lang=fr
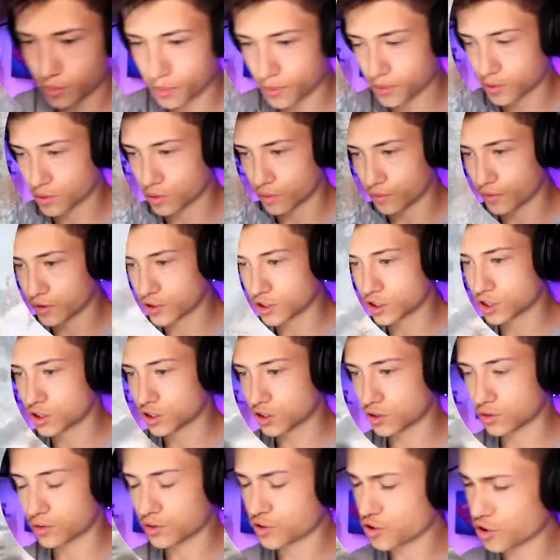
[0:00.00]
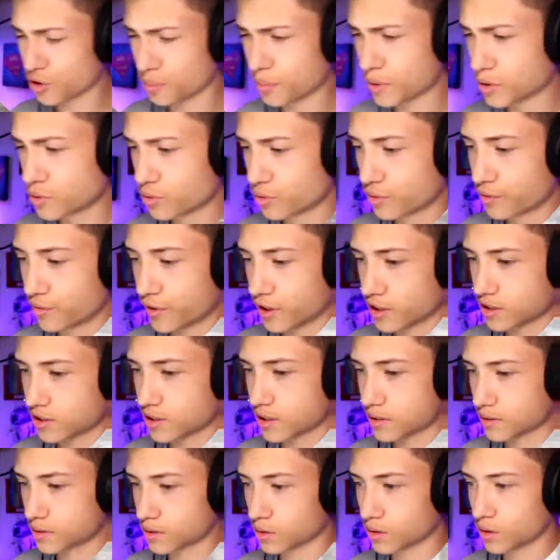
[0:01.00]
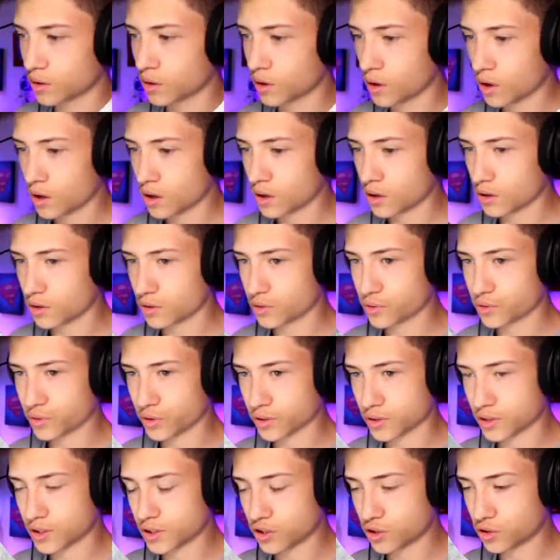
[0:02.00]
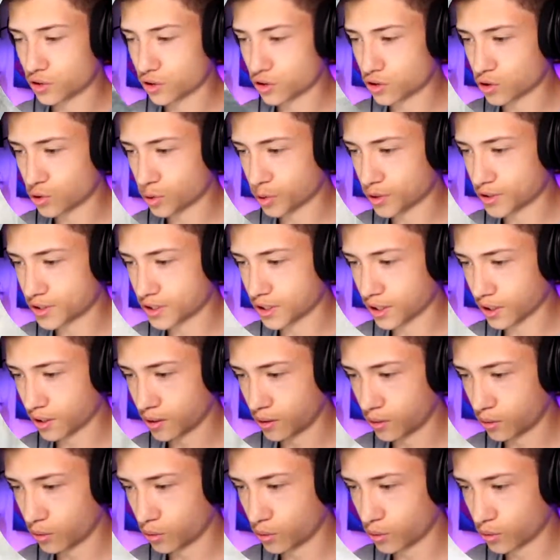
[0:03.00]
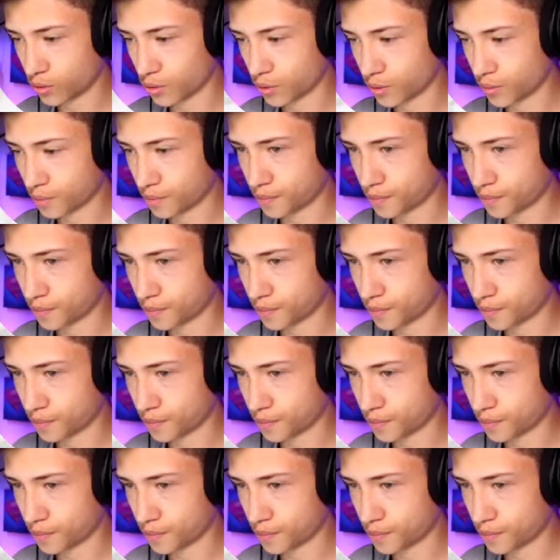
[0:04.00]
parce qu'en fait, j'aurais pas dû le faire ça. je que, tu vois, si j'aurais tiré, au lieu de...